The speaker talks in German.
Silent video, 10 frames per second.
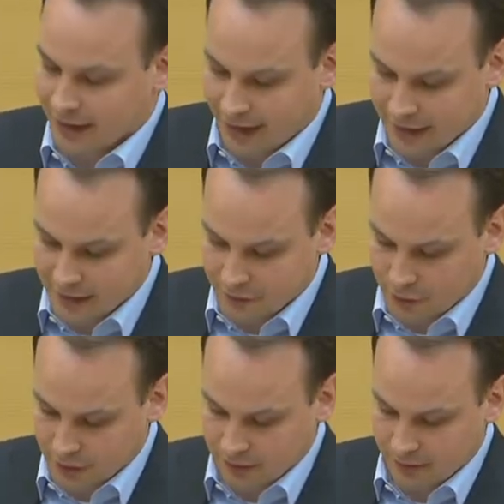Reihe
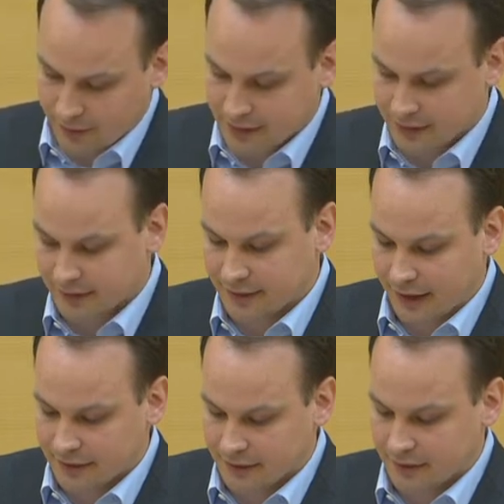von weiteren
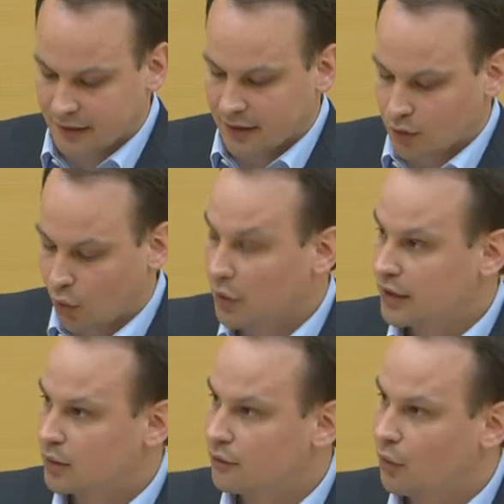kleinen
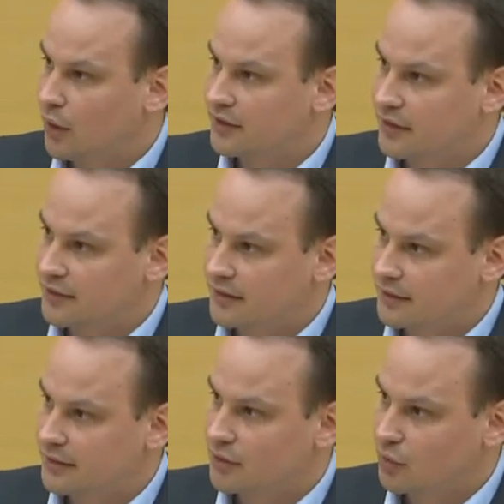Neuregelungen vorgesehen sind,